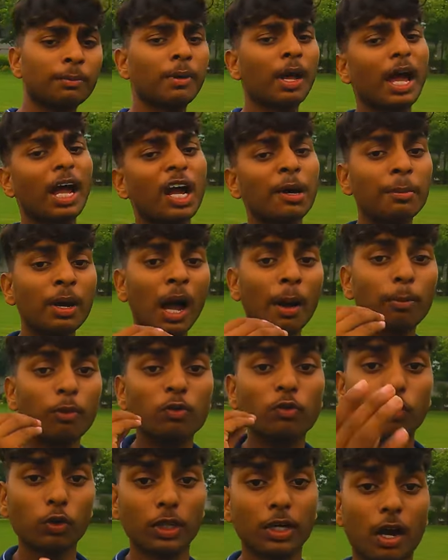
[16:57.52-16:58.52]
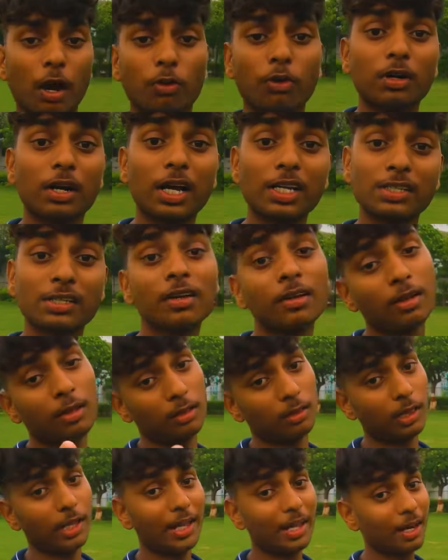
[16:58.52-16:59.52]
मन में आएगा मैं आपको वो दिखाऊंगा गाइस
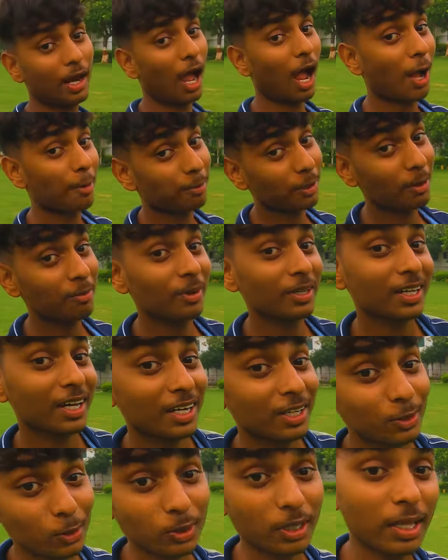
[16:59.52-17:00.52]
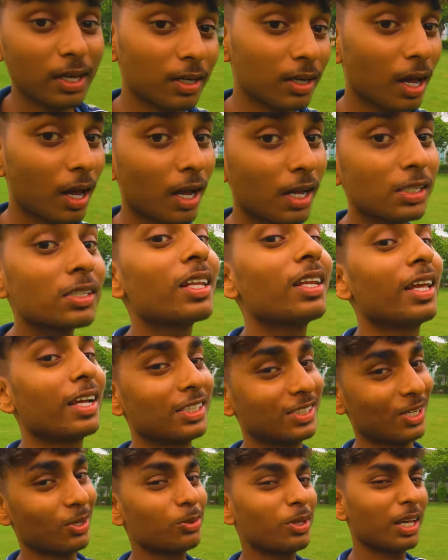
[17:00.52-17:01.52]
लेकिन आपका मन करे तो देखना गाइस
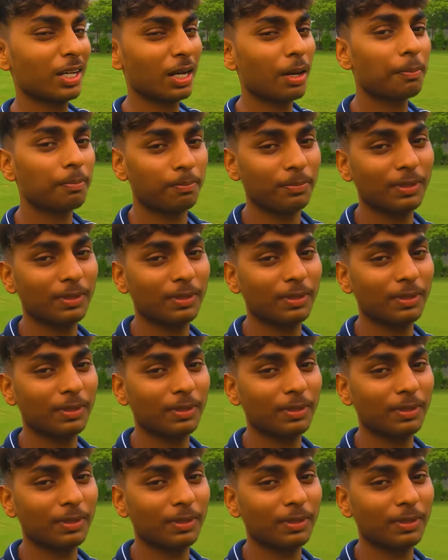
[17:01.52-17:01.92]
लेकिन ज़रूर देखना